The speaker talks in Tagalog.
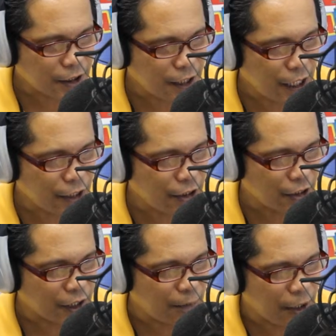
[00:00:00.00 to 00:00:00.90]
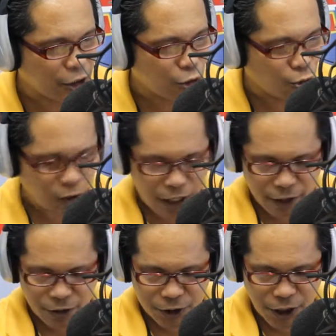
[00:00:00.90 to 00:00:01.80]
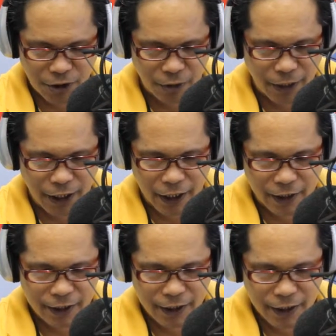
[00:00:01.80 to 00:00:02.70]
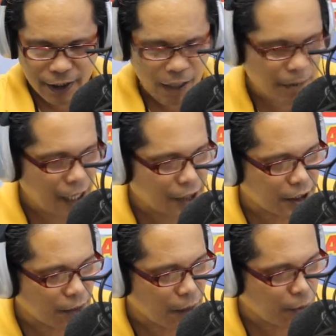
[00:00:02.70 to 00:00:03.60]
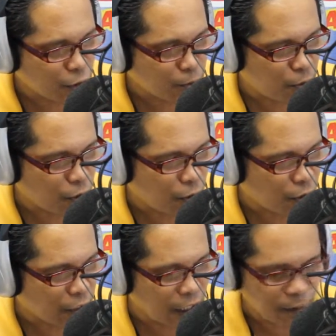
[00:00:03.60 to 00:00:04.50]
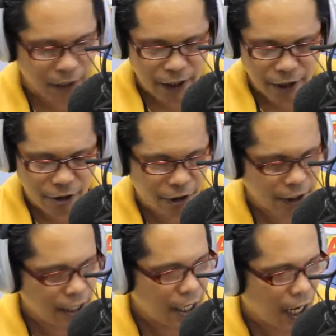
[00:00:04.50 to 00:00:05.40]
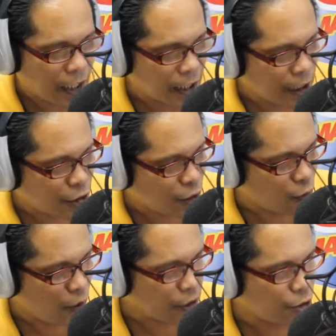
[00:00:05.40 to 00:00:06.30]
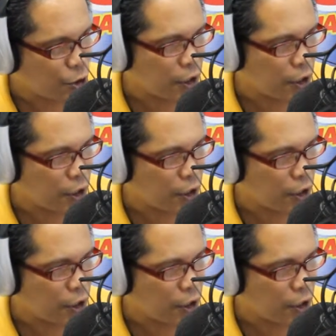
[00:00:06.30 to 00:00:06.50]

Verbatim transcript: senaryong gipintura karon sa COMELEC nga basig mapuspon or dili mahinayon ang election what you